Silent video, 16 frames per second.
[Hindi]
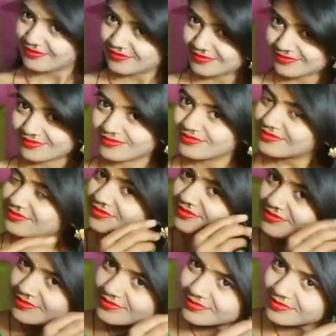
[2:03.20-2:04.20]
और फिर
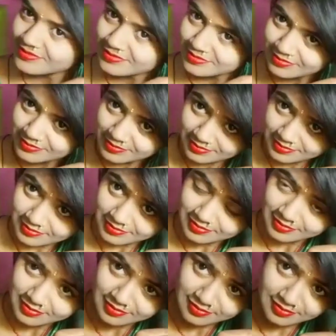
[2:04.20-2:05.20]
मैं अपना
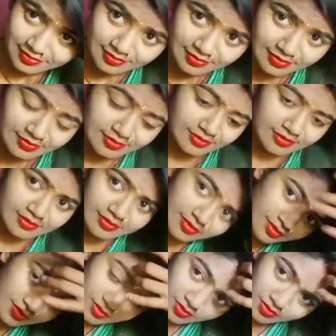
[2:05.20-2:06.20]
आगे का हेयर स्टाइल
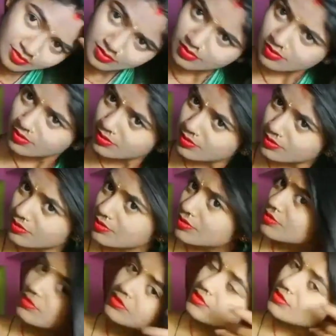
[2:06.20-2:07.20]
बनाने वाली हूँ
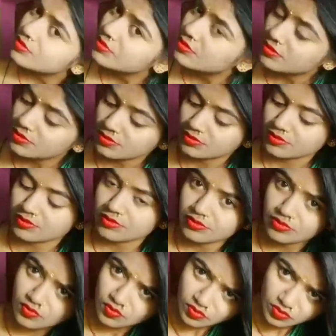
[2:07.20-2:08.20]
देखिए कैसे कैसे करके
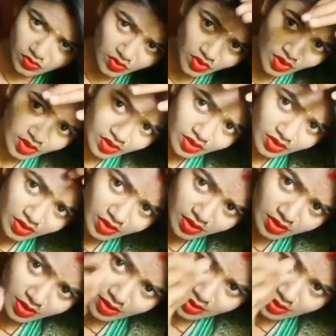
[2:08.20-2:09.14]
मैं बनाती हूँ थोड़ा